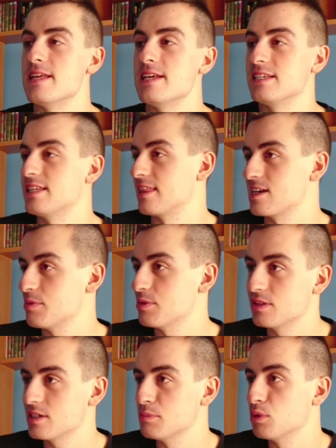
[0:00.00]
Y
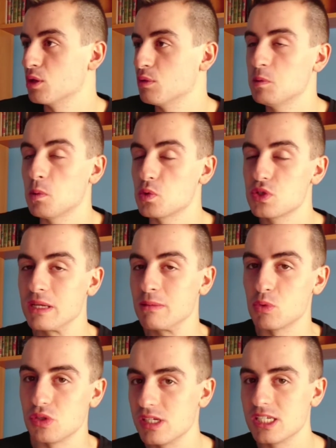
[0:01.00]
sinceramente ese Pokémon me gusta
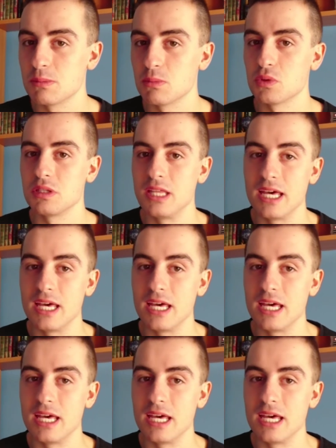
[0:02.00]
muchísimo.